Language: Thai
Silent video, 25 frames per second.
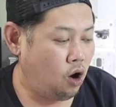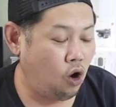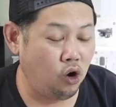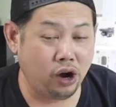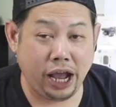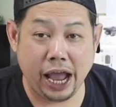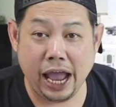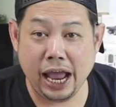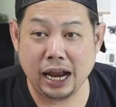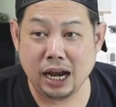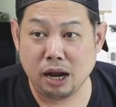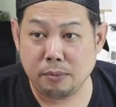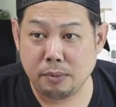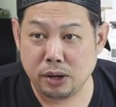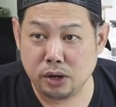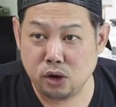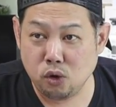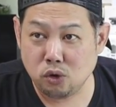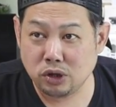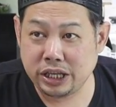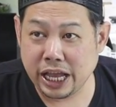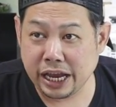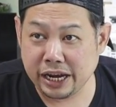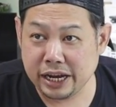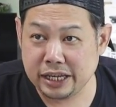โอเค เรามา
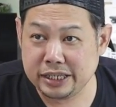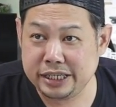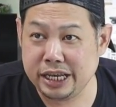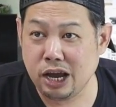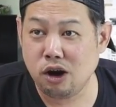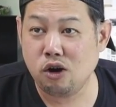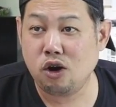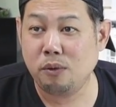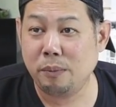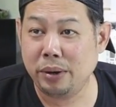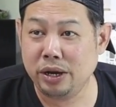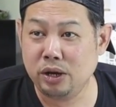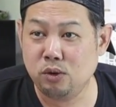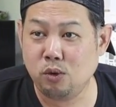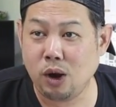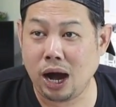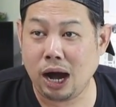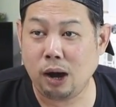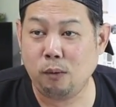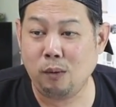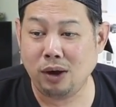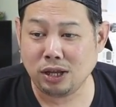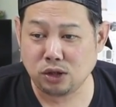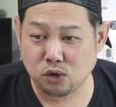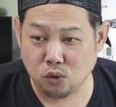ดูเทคนิคเชี่ยวของมันดีก
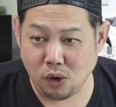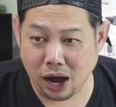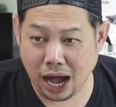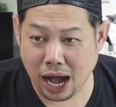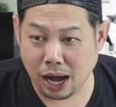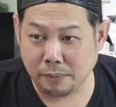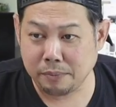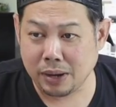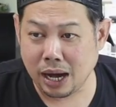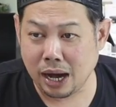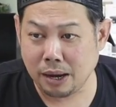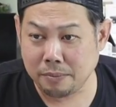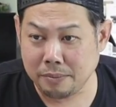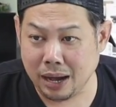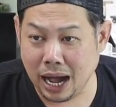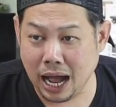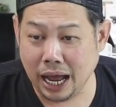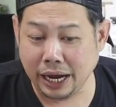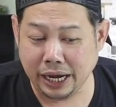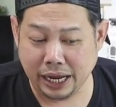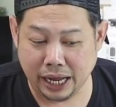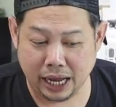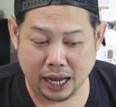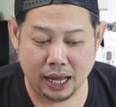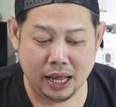ว่า ว่าตัวฮามาฮาม่า
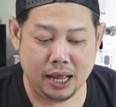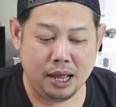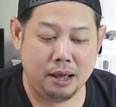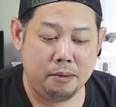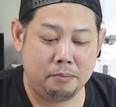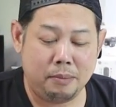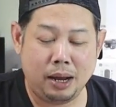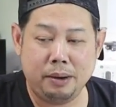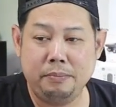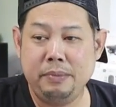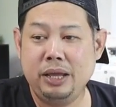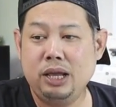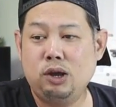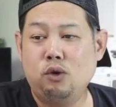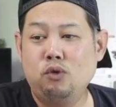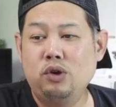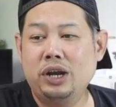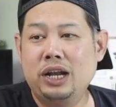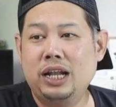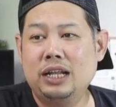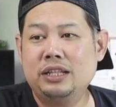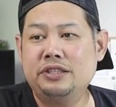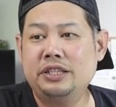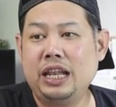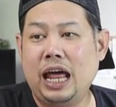เนี่ยมันมีคุณ
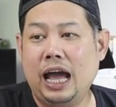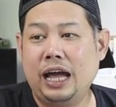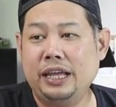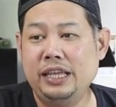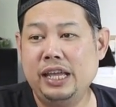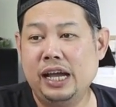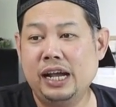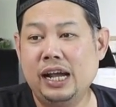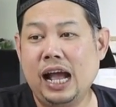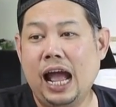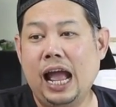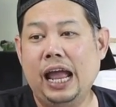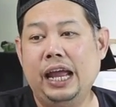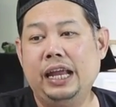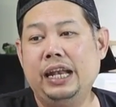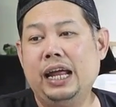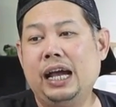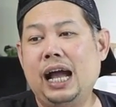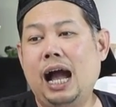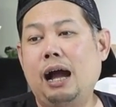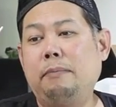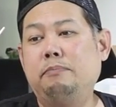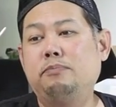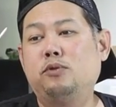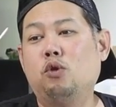ลักษณะยังไง
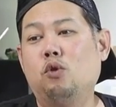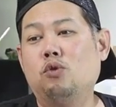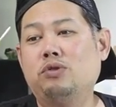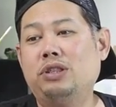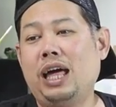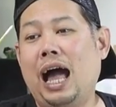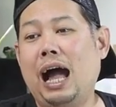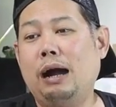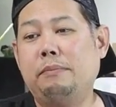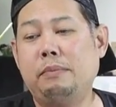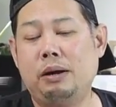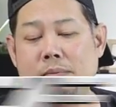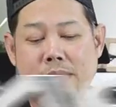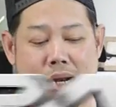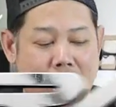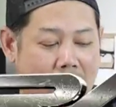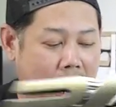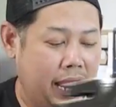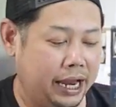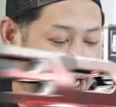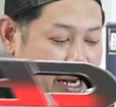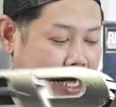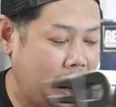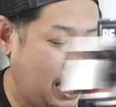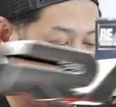นะครับ ถูกสร้างมาเมื่อไห
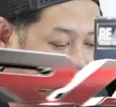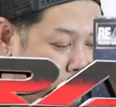ร่นะค